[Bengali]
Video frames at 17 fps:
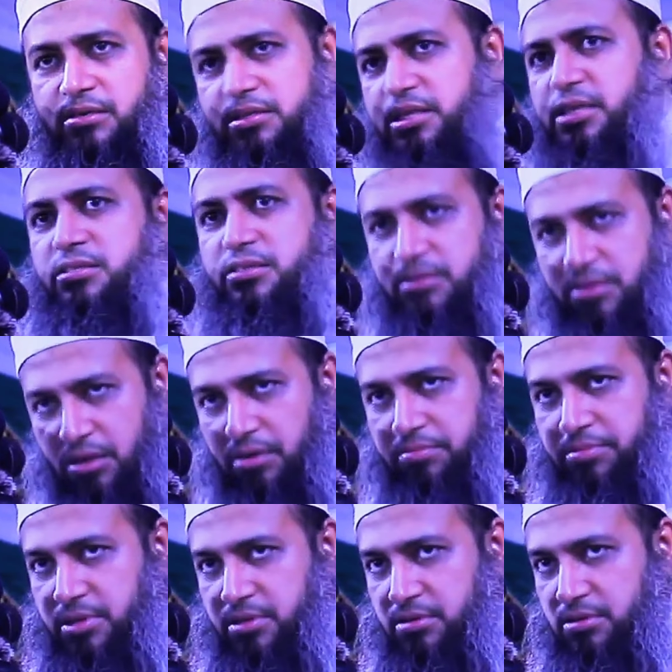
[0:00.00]
দিয়ে দিতে
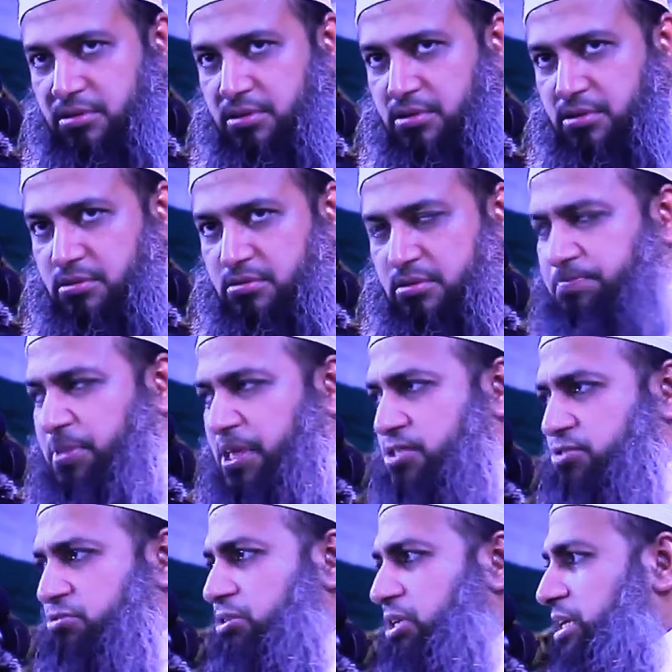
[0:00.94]
হবে তো
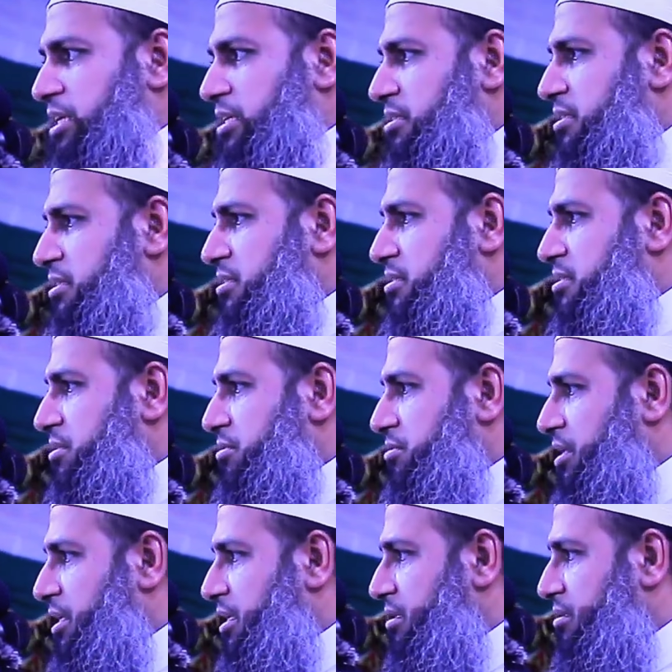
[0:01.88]
পাঁচশো টাকা দিয়ে দিতে
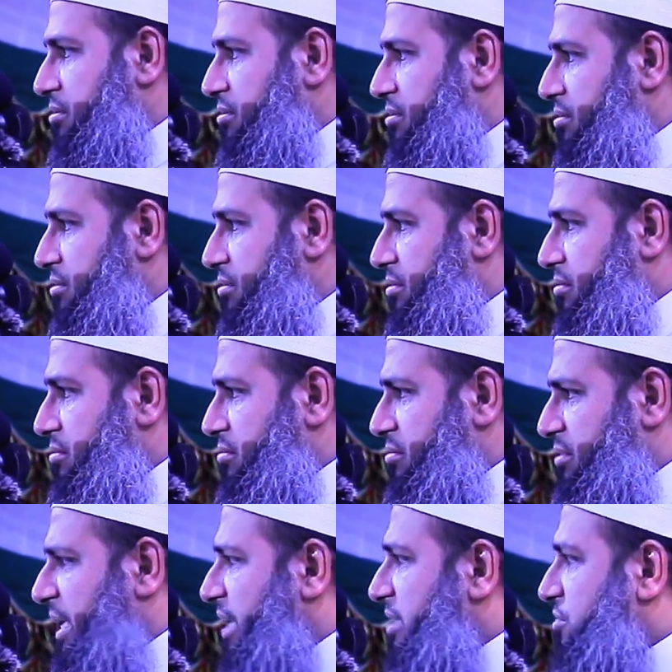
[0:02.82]
হলে
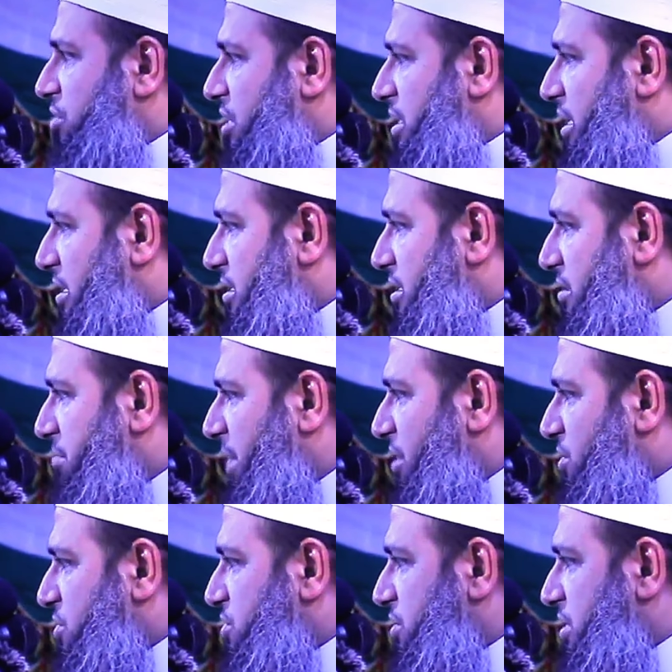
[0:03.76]
দেওয়ার দরকার কি
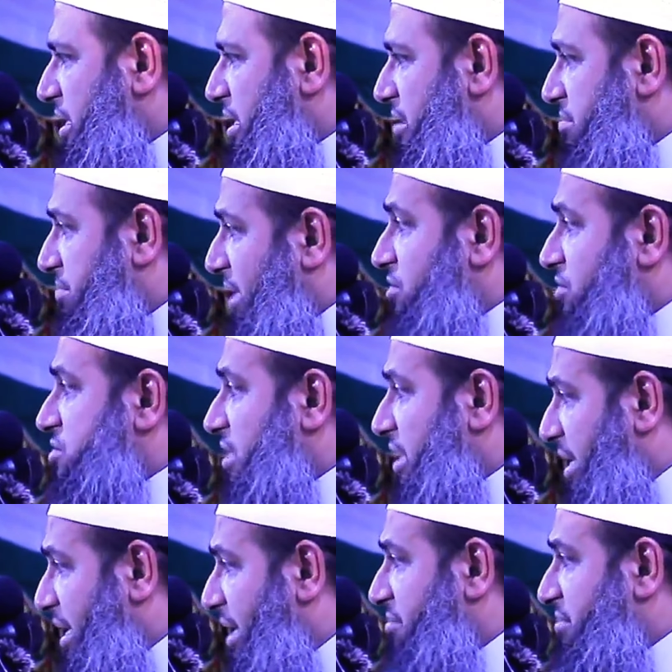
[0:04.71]
বারোশো টাকার বারোশো
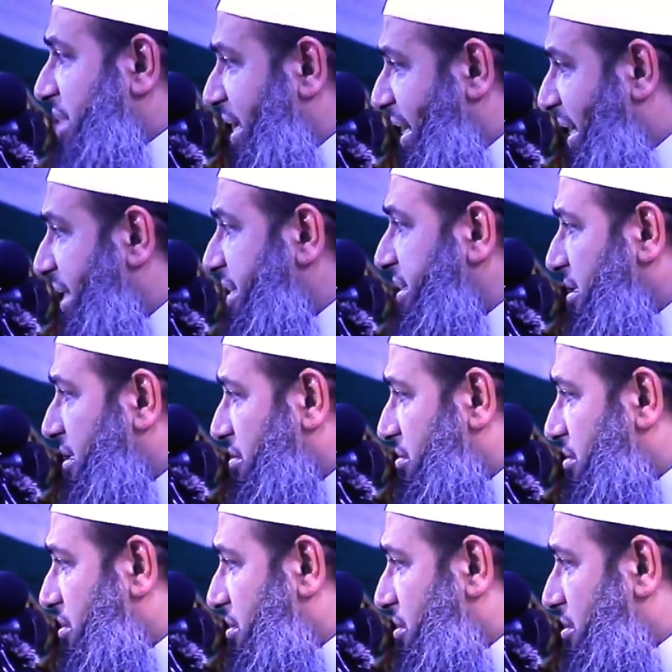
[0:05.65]
টাকাই আমরা রেখে দিই
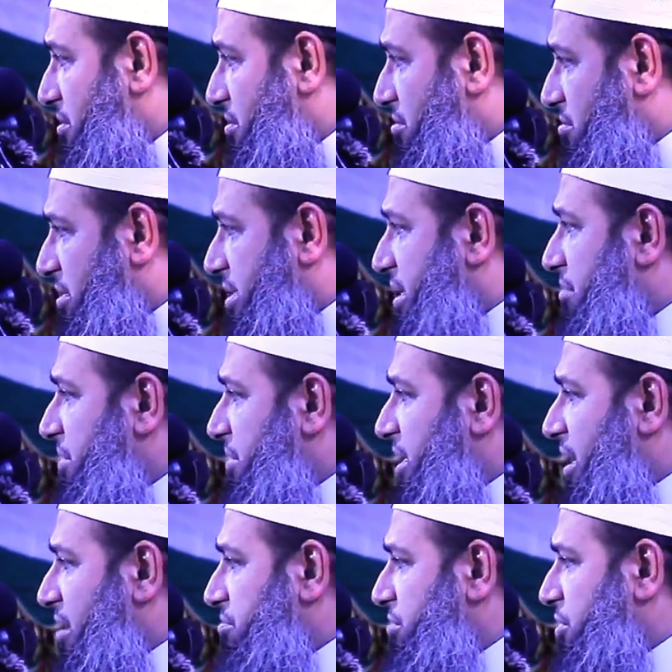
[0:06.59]
তো কেমনে
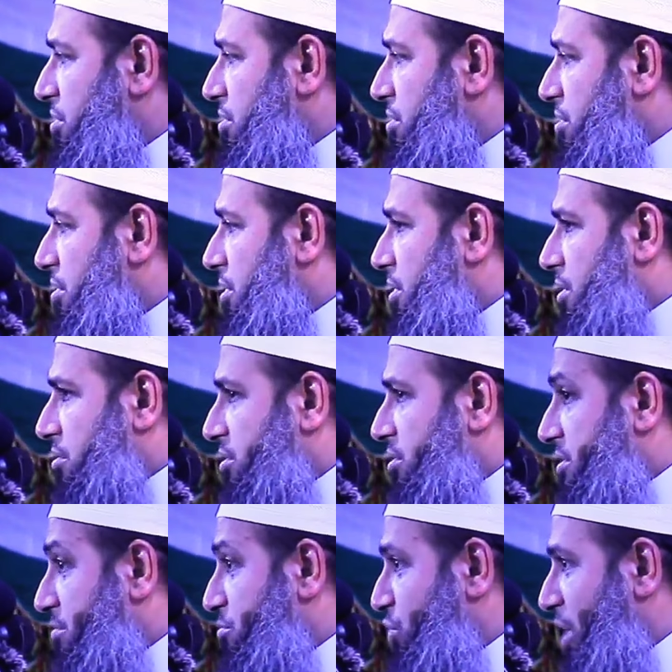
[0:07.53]
রাখবো
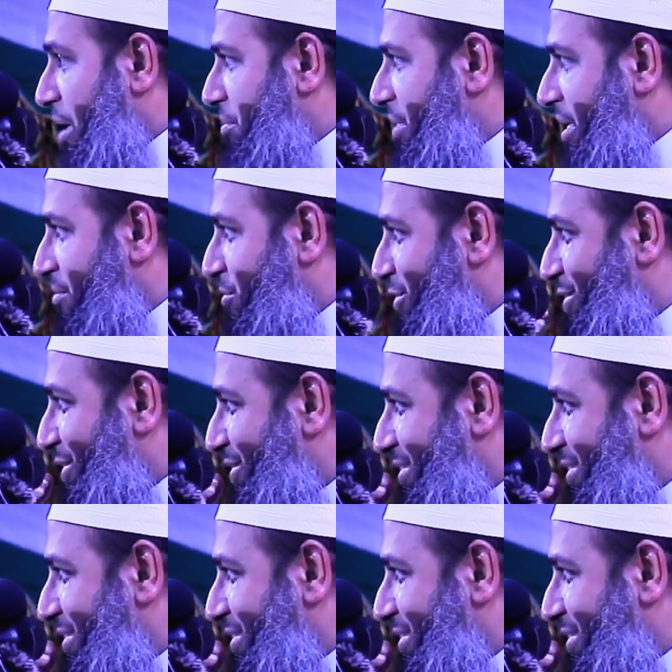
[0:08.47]
ওই যে বুড়া মেয়ে বসে